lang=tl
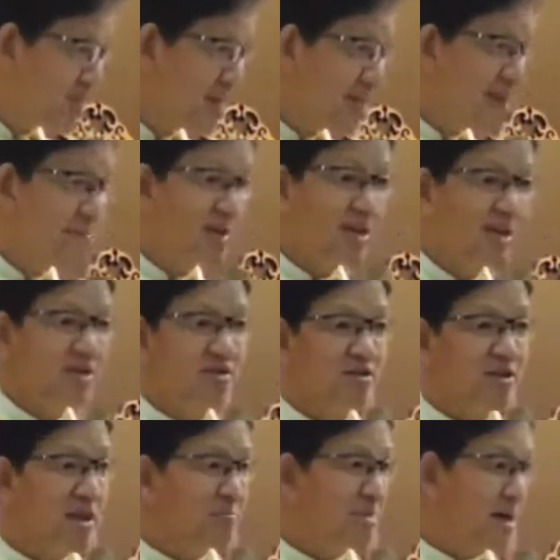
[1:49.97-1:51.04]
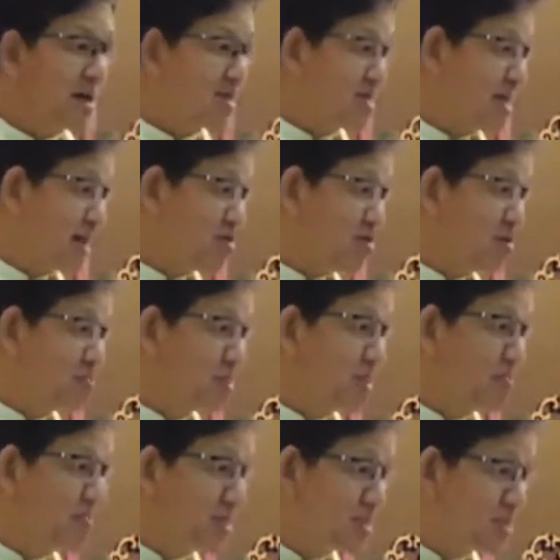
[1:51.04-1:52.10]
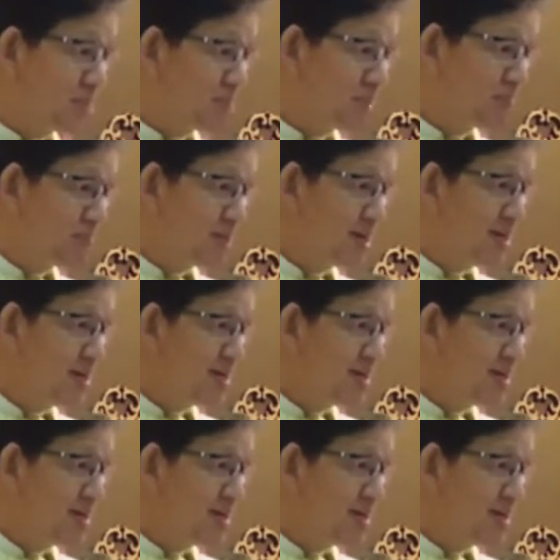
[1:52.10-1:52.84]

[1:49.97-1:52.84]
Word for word: Ilabi nagyod ang mga sakop sa BCBP.